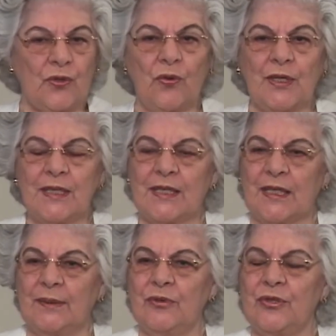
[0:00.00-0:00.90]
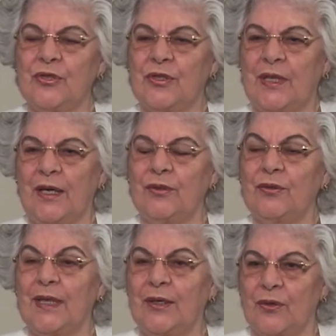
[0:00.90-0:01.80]
conquistamos dentro
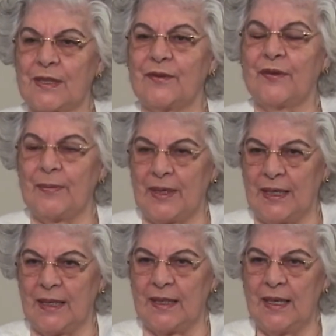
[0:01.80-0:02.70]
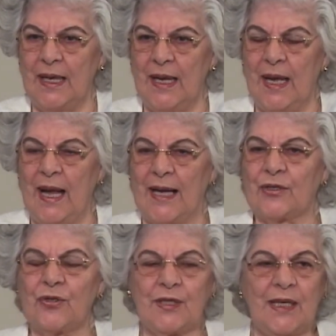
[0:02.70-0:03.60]
da nossa família. A
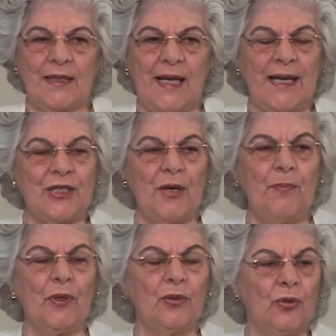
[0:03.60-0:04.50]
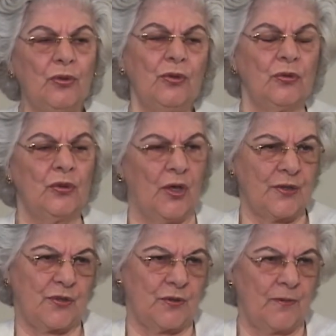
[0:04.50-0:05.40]
sociedade é produto
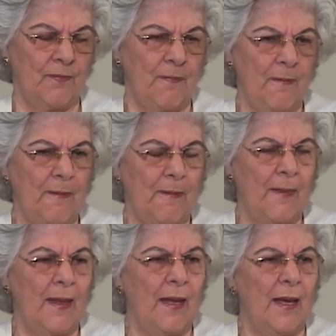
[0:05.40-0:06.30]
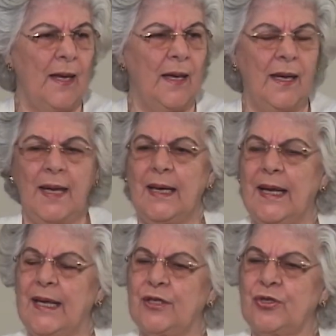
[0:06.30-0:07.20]
nosso. Ela
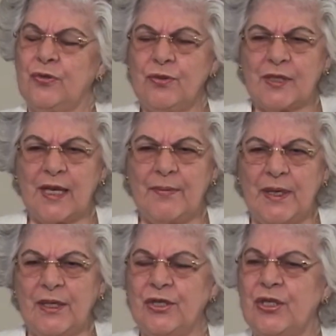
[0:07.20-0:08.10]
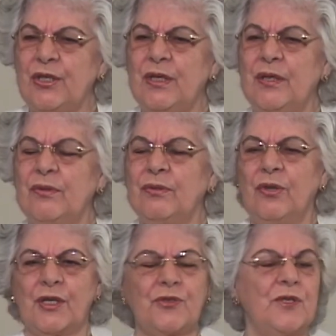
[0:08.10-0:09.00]
é justamente o
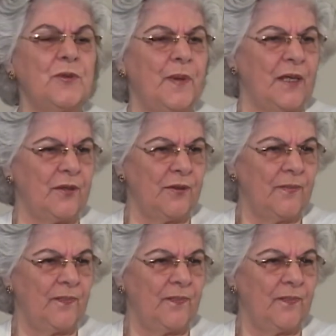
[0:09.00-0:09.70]
nosso espelho.